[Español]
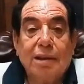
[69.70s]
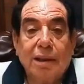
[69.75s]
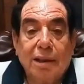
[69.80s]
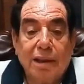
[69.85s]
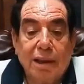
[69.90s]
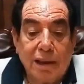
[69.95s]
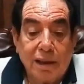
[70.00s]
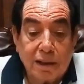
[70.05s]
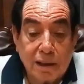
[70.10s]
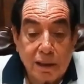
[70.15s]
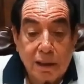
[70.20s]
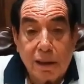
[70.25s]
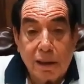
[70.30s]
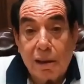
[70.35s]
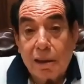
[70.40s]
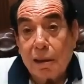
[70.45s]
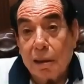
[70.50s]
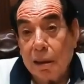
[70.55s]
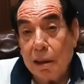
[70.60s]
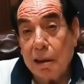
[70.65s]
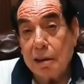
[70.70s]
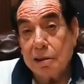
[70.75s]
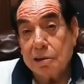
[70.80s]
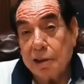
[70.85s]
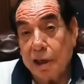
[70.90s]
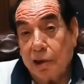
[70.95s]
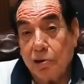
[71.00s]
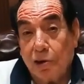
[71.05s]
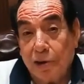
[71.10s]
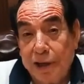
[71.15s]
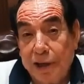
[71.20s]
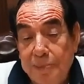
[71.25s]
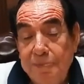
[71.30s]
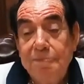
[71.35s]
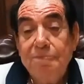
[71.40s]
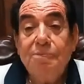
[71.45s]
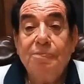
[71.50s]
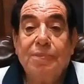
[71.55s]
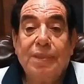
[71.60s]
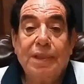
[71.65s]
eh, el,
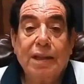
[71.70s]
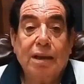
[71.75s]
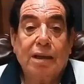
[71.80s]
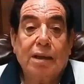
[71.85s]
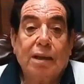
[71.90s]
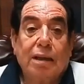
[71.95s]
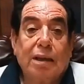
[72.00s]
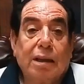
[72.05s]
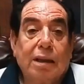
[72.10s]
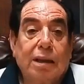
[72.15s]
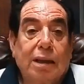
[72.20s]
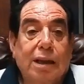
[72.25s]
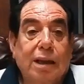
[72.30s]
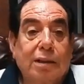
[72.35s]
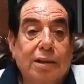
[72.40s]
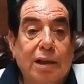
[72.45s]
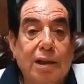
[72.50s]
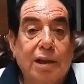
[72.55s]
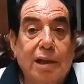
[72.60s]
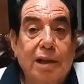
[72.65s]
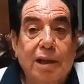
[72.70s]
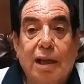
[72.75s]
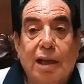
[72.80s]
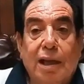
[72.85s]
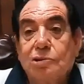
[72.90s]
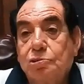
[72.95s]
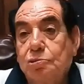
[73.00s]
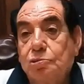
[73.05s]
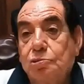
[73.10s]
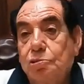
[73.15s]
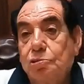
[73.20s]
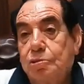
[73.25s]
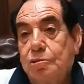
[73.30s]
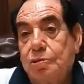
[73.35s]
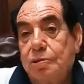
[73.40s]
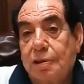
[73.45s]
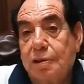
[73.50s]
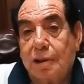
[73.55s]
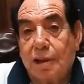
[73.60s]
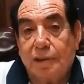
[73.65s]
el que tenía sus
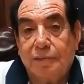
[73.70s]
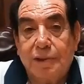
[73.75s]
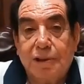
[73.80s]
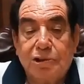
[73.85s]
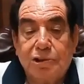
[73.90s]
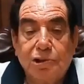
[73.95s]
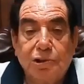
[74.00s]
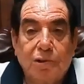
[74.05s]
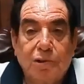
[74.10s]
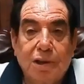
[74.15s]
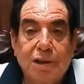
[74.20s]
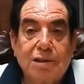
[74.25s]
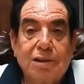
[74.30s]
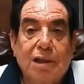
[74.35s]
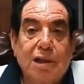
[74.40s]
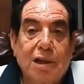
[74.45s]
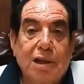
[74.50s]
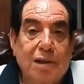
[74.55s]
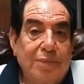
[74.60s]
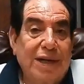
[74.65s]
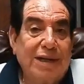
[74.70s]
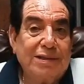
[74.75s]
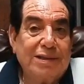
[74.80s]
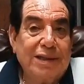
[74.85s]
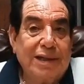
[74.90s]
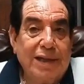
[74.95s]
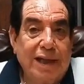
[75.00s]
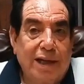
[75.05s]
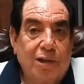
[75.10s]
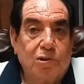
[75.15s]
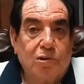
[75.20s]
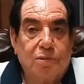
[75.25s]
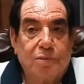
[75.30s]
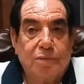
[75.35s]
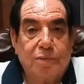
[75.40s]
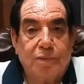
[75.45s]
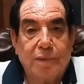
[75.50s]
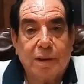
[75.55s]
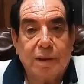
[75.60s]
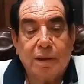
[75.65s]
revisiones en el mes de enero.
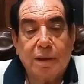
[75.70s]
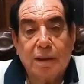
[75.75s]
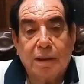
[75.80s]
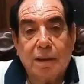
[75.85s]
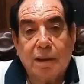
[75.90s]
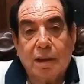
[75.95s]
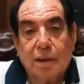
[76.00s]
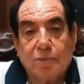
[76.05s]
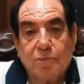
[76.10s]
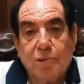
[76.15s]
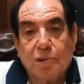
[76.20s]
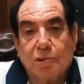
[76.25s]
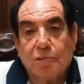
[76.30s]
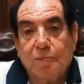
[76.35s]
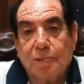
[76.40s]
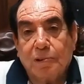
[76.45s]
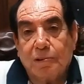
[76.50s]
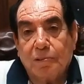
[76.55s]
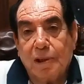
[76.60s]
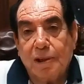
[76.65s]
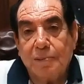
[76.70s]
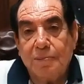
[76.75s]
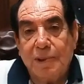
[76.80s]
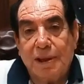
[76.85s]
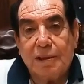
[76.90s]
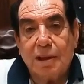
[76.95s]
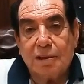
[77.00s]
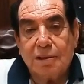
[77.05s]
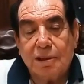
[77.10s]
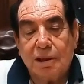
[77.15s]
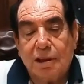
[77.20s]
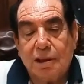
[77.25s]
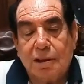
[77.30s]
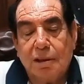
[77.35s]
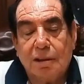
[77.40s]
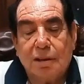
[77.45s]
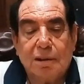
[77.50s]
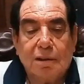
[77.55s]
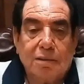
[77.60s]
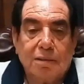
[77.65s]
Por un problemita
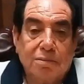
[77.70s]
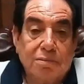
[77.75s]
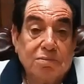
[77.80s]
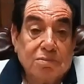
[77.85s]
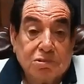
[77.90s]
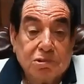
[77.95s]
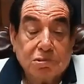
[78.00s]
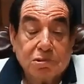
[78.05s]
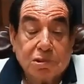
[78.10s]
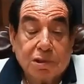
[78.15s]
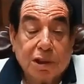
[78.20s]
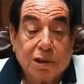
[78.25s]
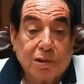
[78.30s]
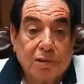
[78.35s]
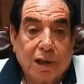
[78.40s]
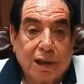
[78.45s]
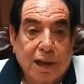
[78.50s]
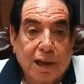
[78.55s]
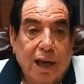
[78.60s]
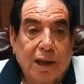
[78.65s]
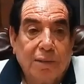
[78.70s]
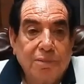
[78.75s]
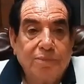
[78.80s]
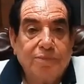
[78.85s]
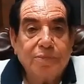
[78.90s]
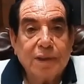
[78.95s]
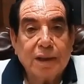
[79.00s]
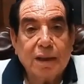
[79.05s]
si sucedió allá,